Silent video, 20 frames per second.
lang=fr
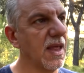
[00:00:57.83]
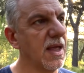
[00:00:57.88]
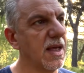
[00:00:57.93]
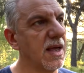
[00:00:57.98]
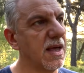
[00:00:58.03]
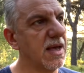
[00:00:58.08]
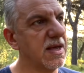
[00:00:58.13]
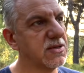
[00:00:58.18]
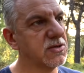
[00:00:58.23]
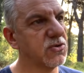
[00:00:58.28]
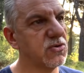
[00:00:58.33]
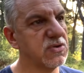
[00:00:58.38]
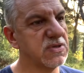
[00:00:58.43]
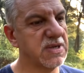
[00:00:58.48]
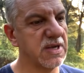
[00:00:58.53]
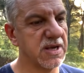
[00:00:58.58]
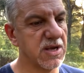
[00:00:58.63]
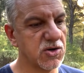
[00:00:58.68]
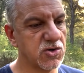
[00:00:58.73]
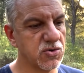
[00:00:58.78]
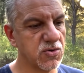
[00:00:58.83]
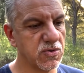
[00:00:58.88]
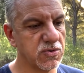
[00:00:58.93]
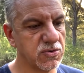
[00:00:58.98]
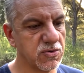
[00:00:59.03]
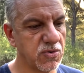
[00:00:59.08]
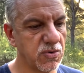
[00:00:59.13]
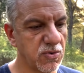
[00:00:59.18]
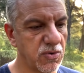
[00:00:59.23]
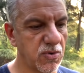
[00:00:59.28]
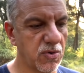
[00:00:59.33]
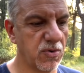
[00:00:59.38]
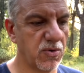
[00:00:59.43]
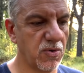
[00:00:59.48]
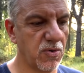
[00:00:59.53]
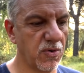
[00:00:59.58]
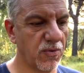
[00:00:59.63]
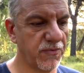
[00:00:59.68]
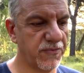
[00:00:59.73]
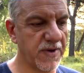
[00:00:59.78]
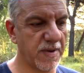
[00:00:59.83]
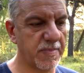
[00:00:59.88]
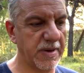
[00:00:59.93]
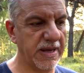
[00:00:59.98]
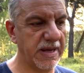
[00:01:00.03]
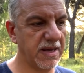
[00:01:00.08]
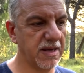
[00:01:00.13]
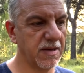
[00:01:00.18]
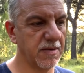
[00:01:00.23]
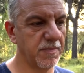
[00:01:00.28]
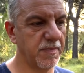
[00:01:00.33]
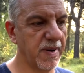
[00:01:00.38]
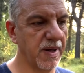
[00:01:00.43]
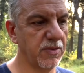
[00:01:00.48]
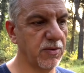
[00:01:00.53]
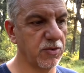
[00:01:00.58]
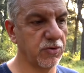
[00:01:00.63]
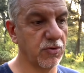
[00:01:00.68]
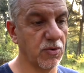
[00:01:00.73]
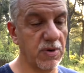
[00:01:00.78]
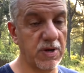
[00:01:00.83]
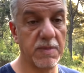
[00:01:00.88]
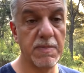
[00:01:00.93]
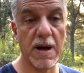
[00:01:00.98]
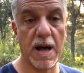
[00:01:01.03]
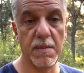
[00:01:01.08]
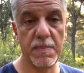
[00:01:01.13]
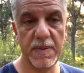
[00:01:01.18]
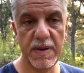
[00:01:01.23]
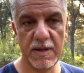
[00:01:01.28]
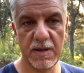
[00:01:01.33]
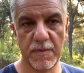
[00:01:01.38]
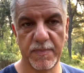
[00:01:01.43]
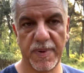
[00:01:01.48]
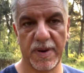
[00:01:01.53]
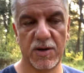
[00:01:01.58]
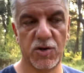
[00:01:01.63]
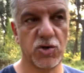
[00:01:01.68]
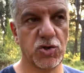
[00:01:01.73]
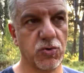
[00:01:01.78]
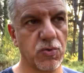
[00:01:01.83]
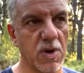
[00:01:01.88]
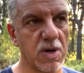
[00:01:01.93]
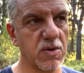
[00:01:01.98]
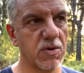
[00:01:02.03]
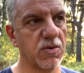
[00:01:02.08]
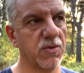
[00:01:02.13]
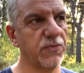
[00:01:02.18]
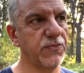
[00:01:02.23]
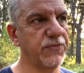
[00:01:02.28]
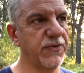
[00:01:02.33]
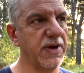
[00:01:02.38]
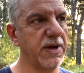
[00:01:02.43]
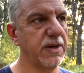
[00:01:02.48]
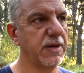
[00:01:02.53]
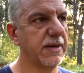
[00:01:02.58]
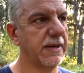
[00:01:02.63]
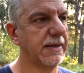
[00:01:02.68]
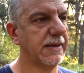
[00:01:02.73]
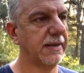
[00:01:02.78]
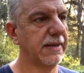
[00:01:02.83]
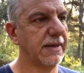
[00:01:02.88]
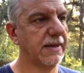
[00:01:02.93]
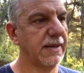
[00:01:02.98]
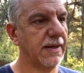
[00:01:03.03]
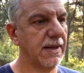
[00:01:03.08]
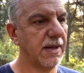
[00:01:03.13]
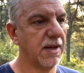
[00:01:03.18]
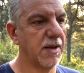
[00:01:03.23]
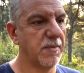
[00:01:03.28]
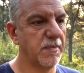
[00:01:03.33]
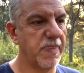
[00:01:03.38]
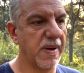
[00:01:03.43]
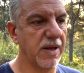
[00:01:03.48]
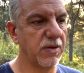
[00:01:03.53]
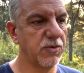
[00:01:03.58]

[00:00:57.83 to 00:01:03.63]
Est-ce que c'est quelque chose que l'on fabrique par notre libre arbitre, par les choix que l'on fait, par